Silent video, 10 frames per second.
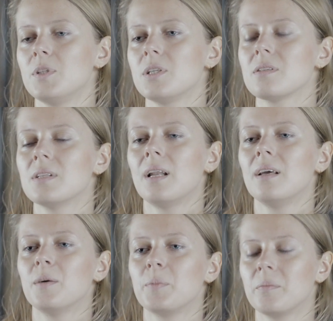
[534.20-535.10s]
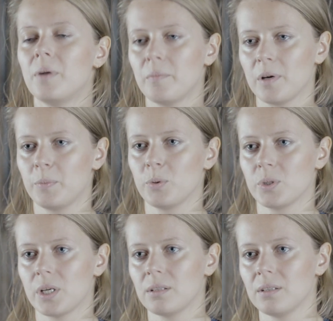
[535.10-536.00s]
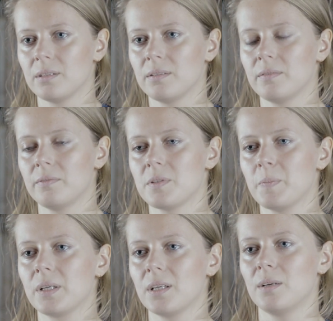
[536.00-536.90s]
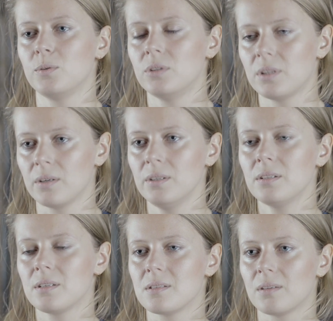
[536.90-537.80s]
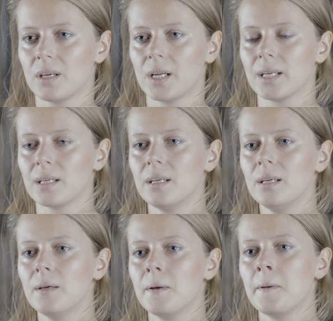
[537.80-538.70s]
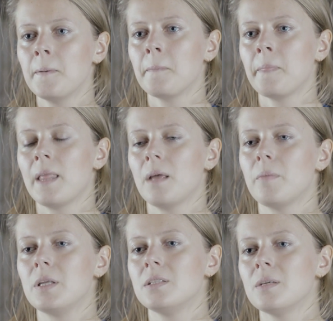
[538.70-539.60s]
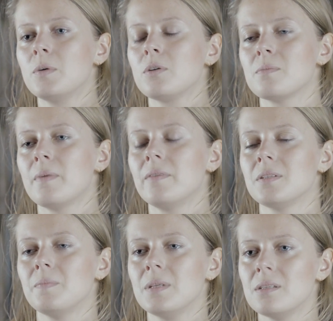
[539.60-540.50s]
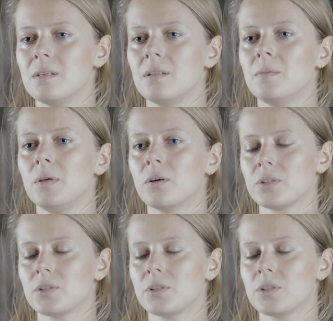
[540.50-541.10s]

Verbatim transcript: Myśląc dalej o problemach poruszanych w spektaklu Detroit, Historia Ręki, będziemy rozmawiać m.in.